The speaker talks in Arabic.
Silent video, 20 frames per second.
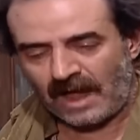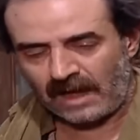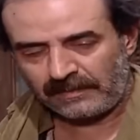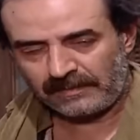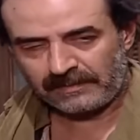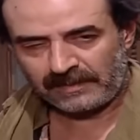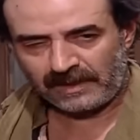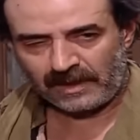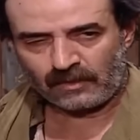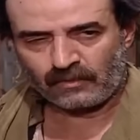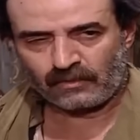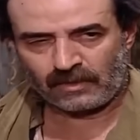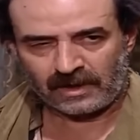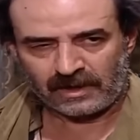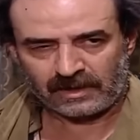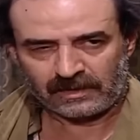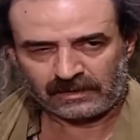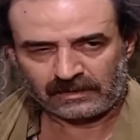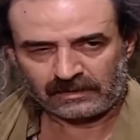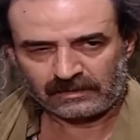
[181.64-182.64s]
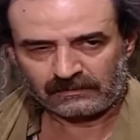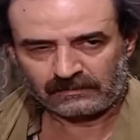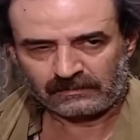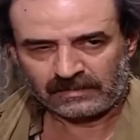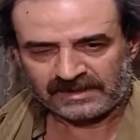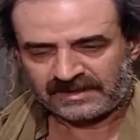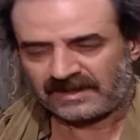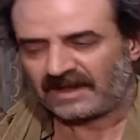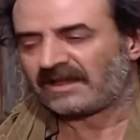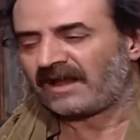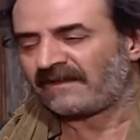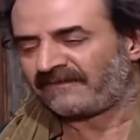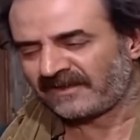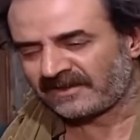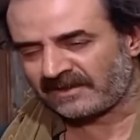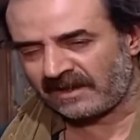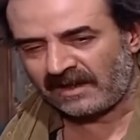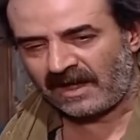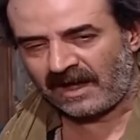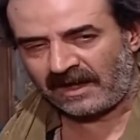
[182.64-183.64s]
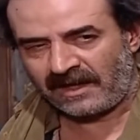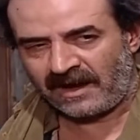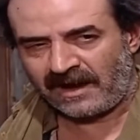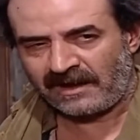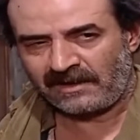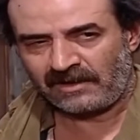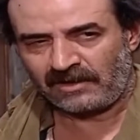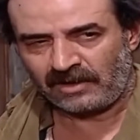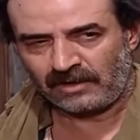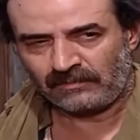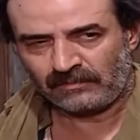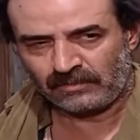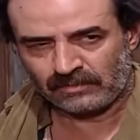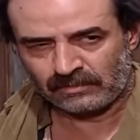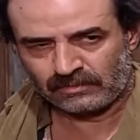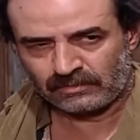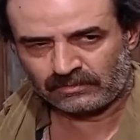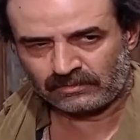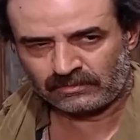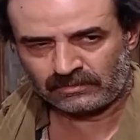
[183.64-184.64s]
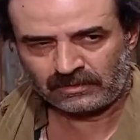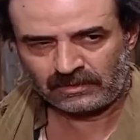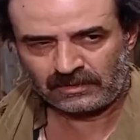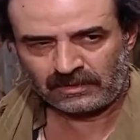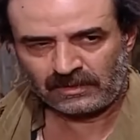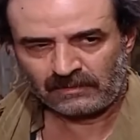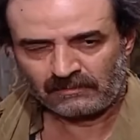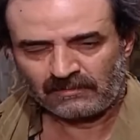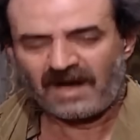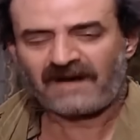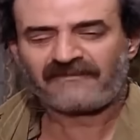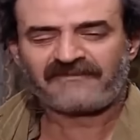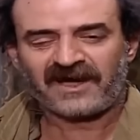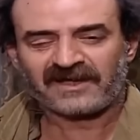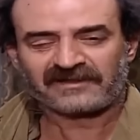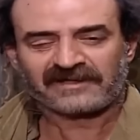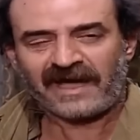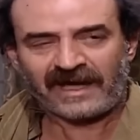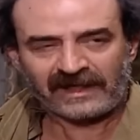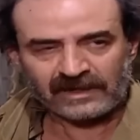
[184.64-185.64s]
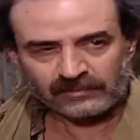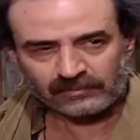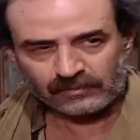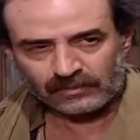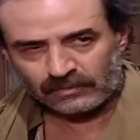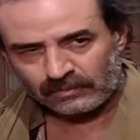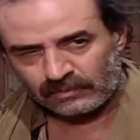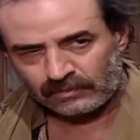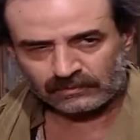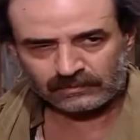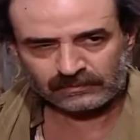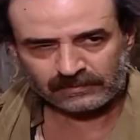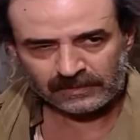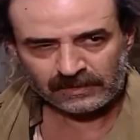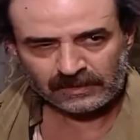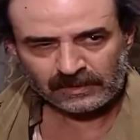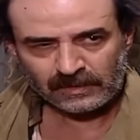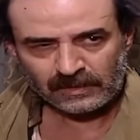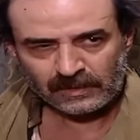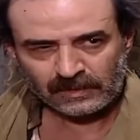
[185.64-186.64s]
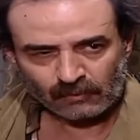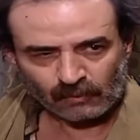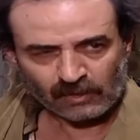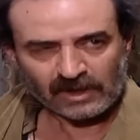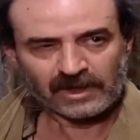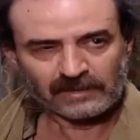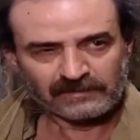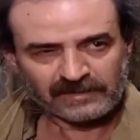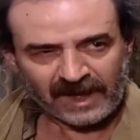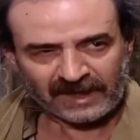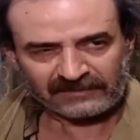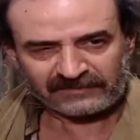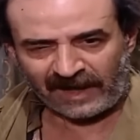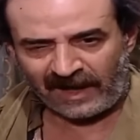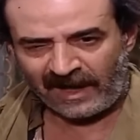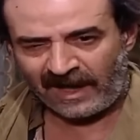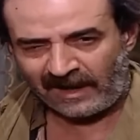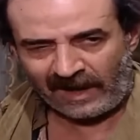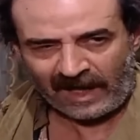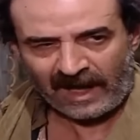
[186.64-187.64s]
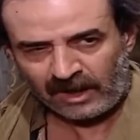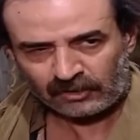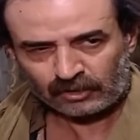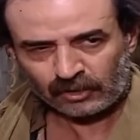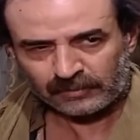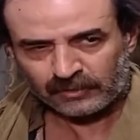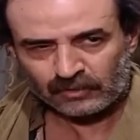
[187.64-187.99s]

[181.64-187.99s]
بالاول بس هذا الفصل الاخرين اللي عمله ما فات اعلي بنوب واللي بيعطي على اهل حارته بكون